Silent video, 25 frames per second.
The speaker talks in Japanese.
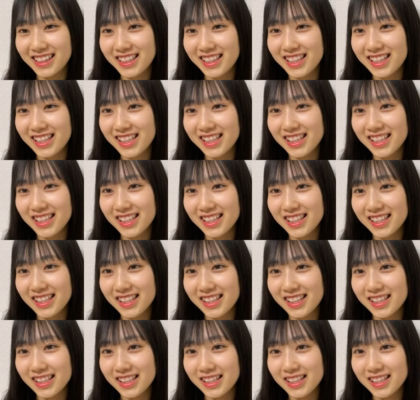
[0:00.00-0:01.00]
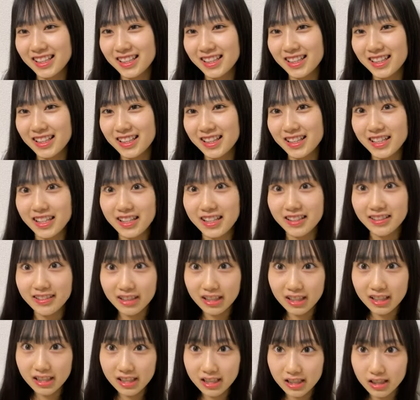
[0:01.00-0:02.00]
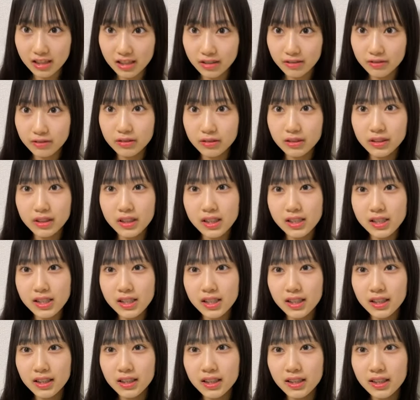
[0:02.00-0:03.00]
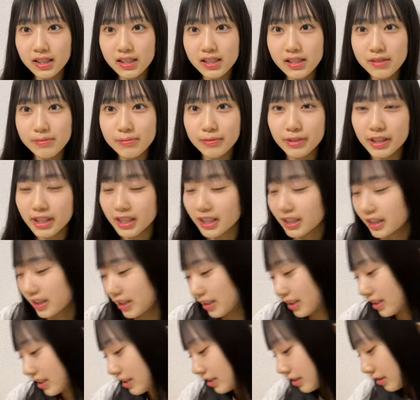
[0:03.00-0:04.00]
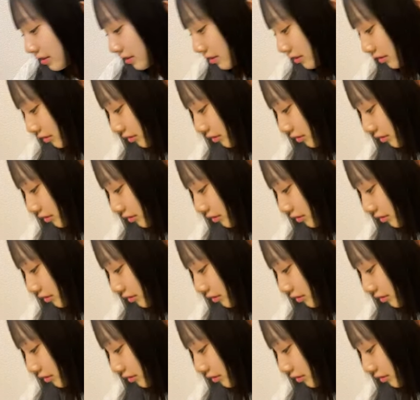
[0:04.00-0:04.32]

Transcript: はいなんか逆にさこんなさ圧向けられたら